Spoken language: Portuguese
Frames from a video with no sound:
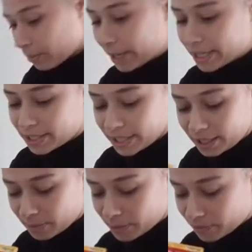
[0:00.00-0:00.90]

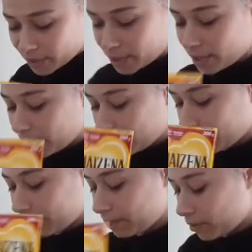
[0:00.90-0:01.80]
Maisena para
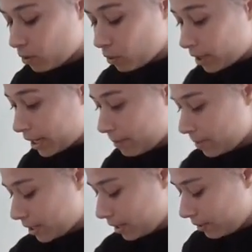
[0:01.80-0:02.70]
fazer o
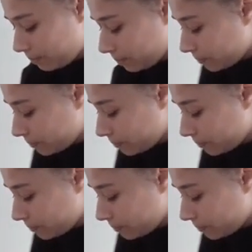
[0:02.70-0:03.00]
creme ali.